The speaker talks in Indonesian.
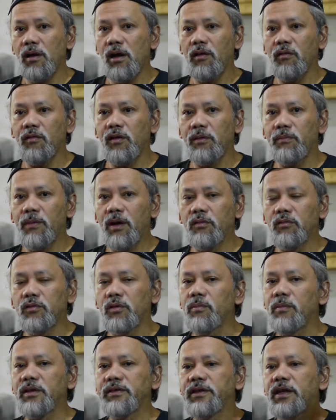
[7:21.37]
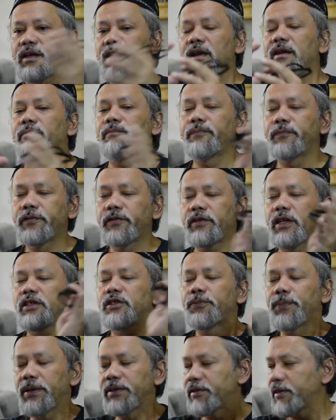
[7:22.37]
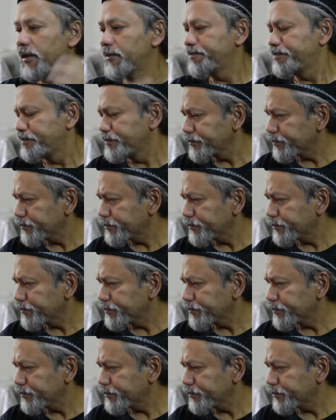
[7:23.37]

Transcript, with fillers: algoritma untuk mengecilkan state space-nya